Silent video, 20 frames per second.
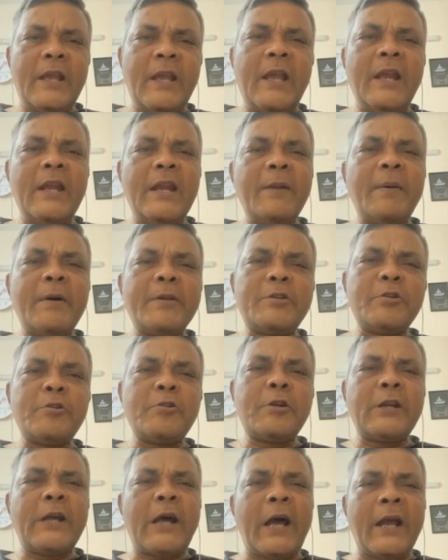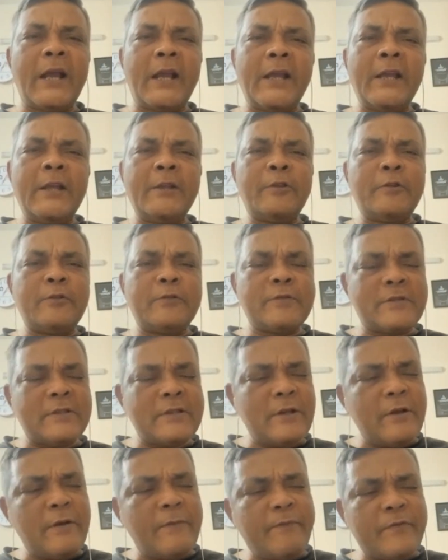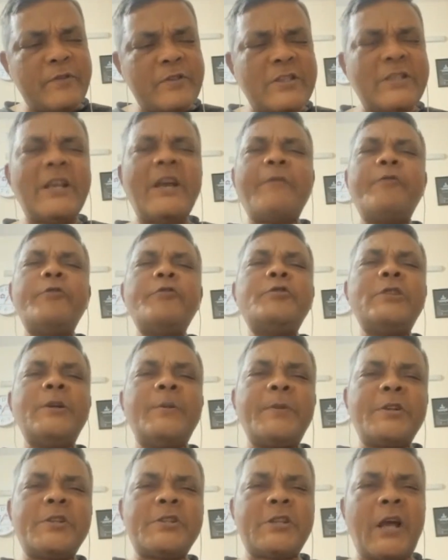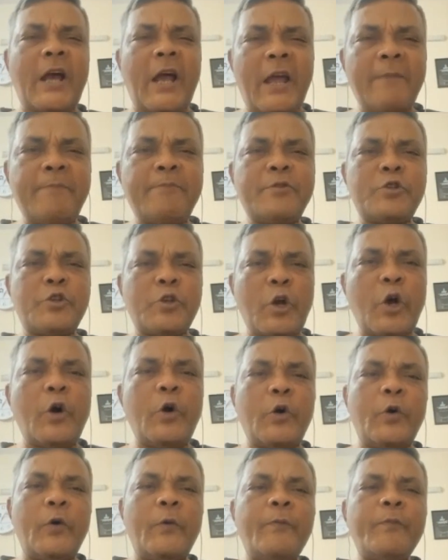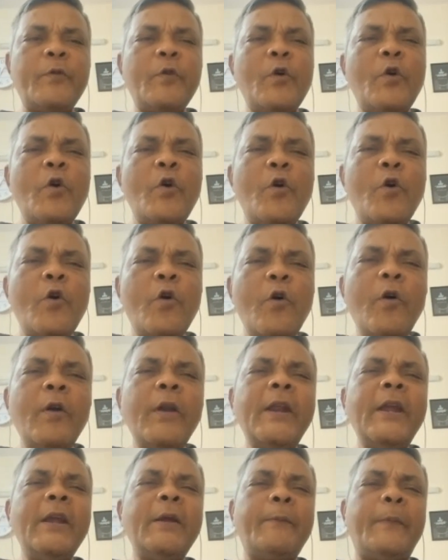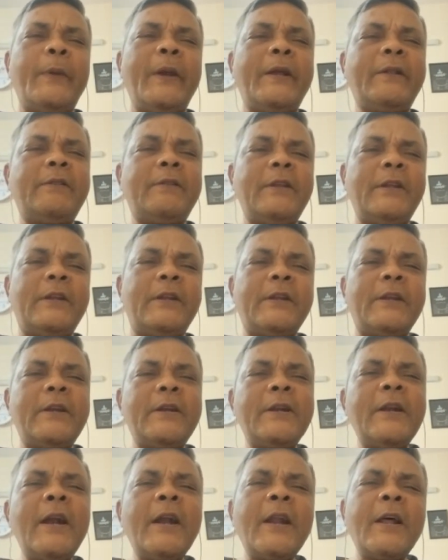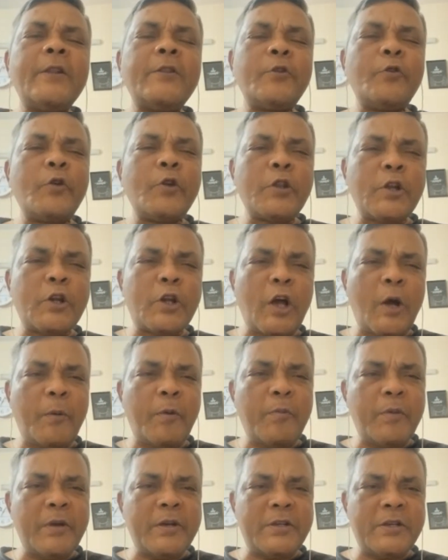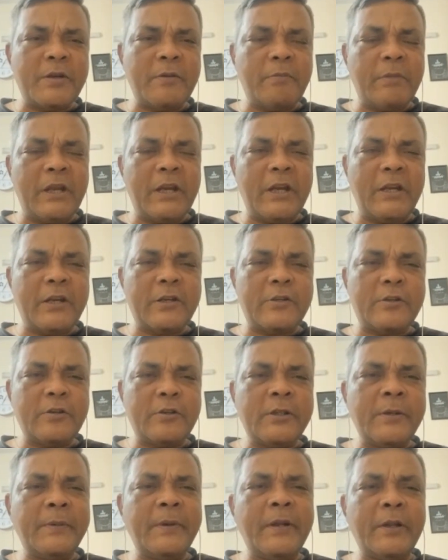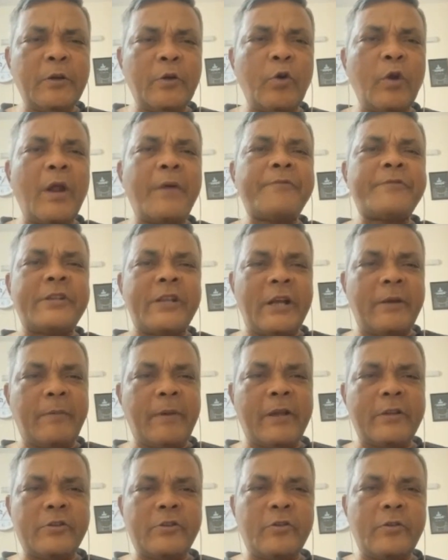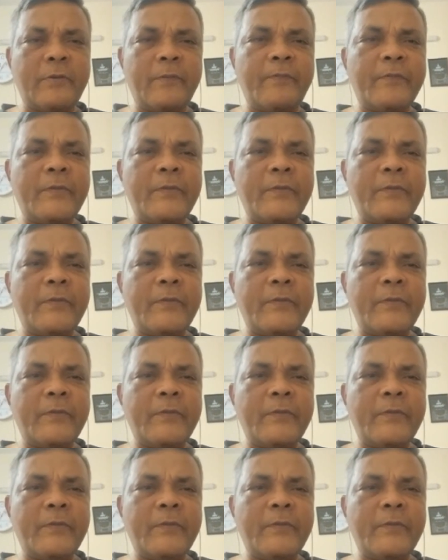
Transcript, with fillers: এই নির্বাচনের আগে সাইফুজ্জামান সাহেব সহ অনেক ব্যক্তির নানা দুর্নীতির খবর বেশি বেরিয়ে এসেছিল যেমন গোলাপ সাহেব একজন